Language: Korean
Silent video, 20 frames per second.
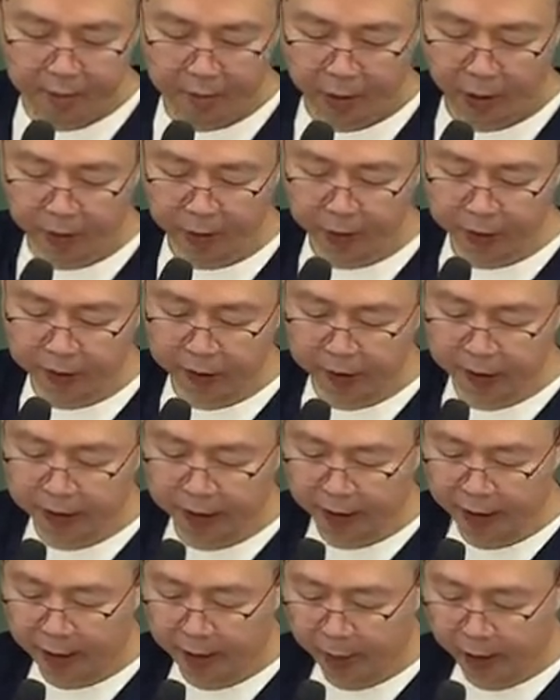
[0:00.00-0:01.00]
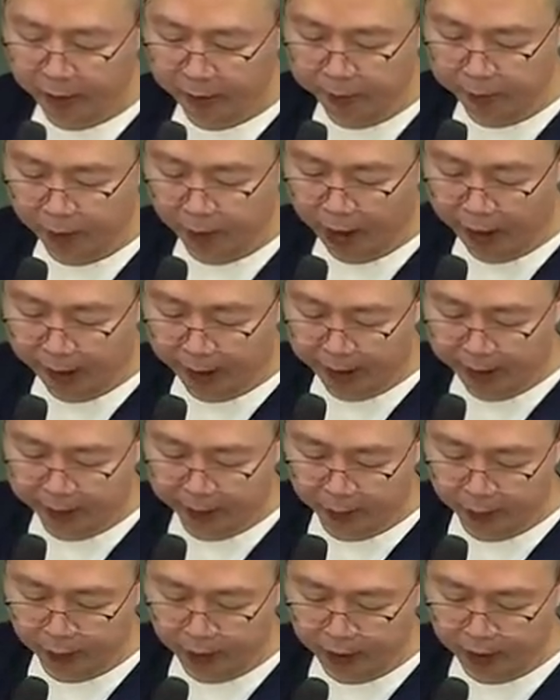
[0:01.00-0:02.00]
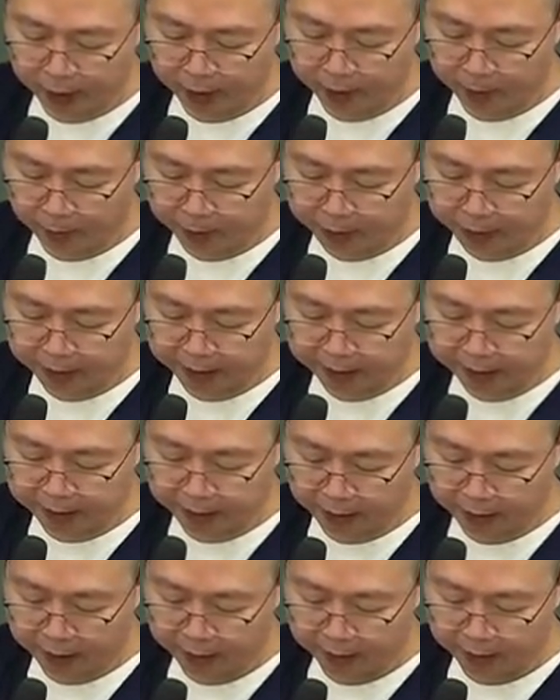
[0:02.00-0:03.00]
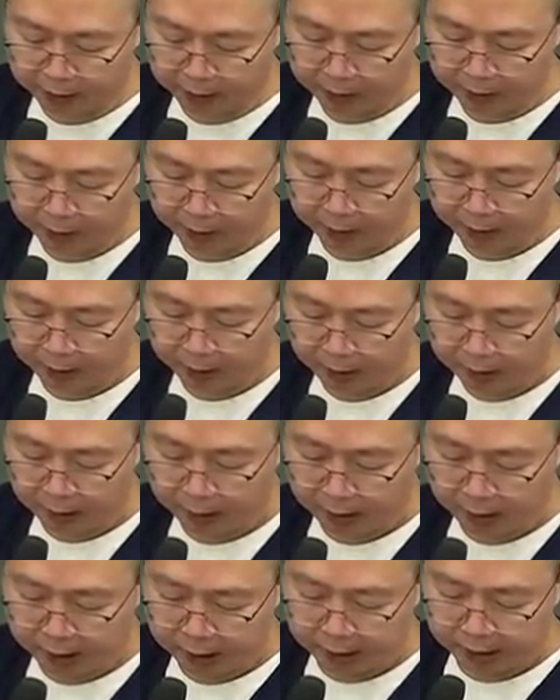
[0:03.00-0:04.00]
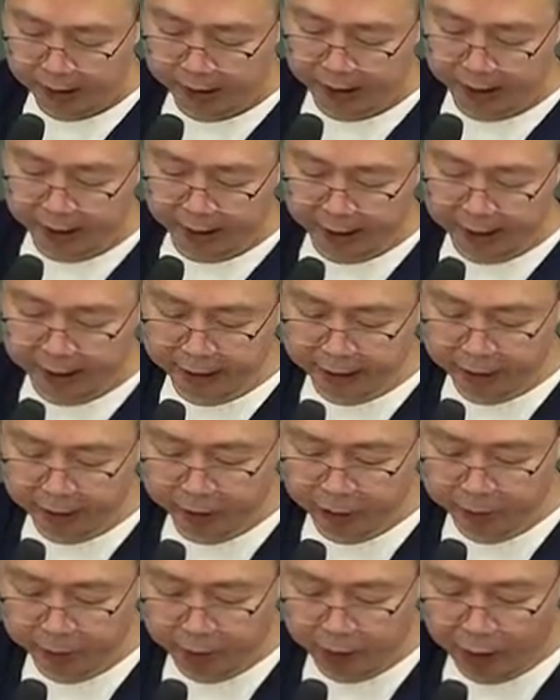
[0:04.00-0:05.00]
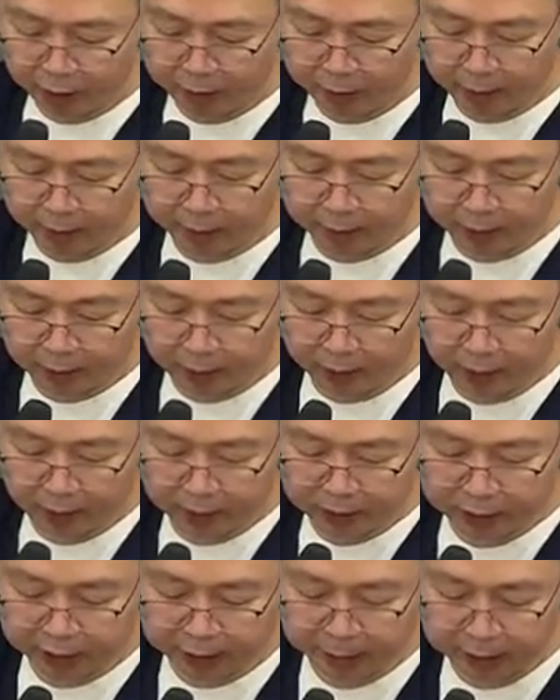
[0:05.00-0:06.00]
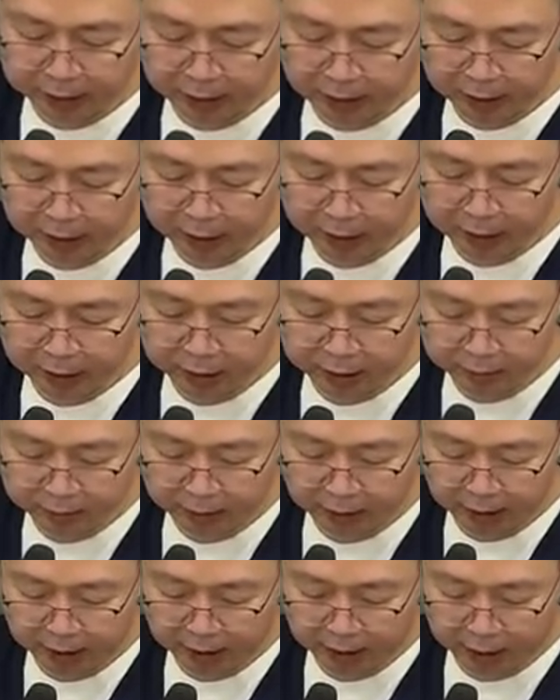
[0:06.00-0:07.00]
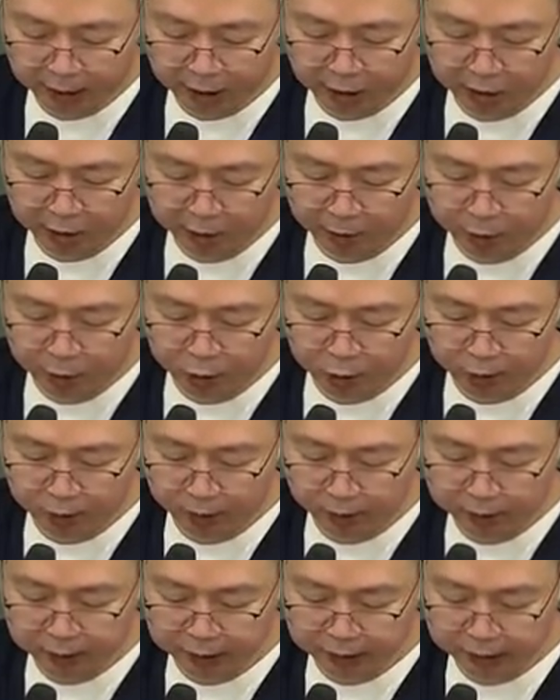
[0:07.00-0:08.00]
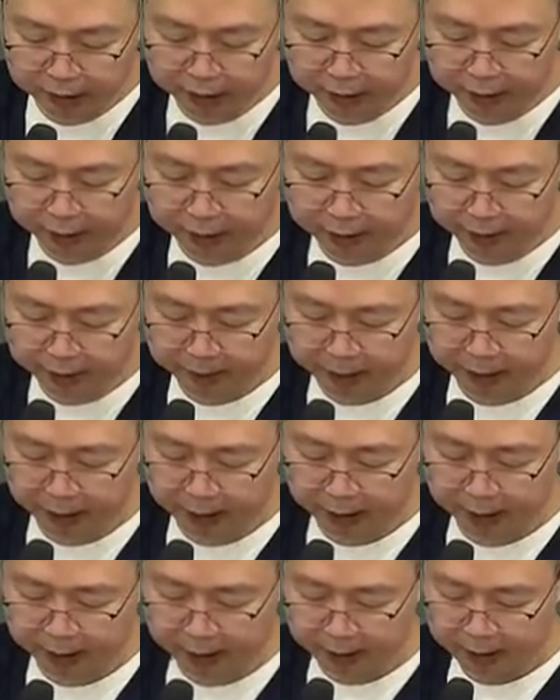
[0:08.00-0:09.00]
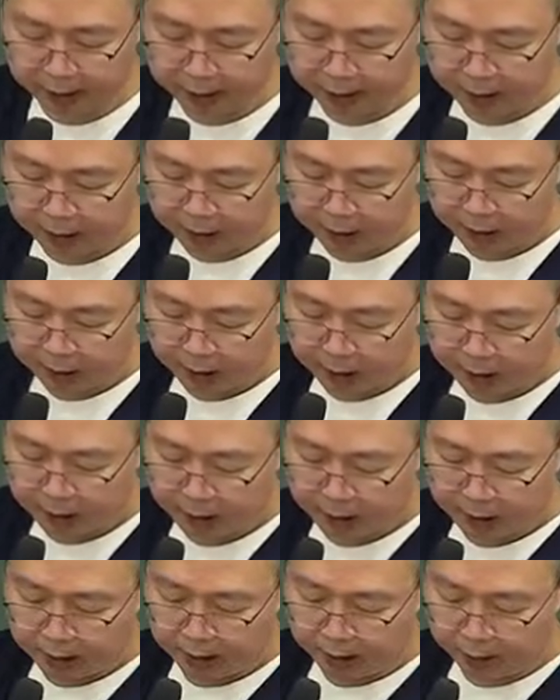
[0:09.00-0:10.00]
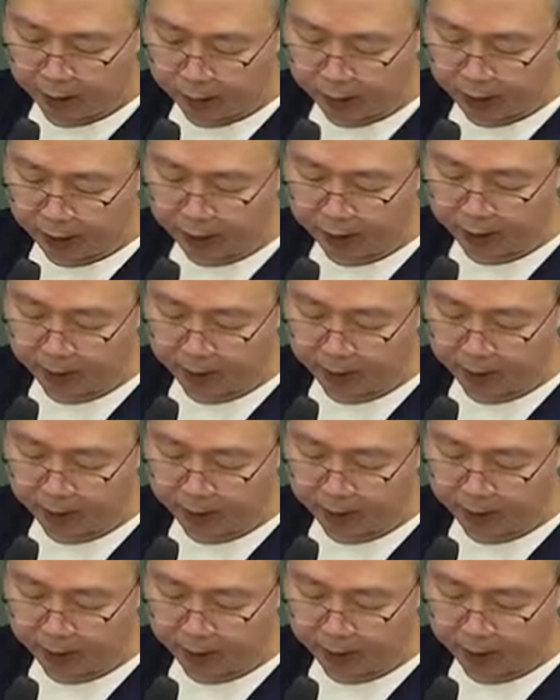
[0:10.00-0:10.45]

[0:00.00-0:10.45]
법적 성질이 야뭐흡보하면이고요 어, 법적 근거. 이행강제금은 흡부하명으로 침익적 행정이임과 당연히 법률로 원칙이 적용됩니다. 됐고요.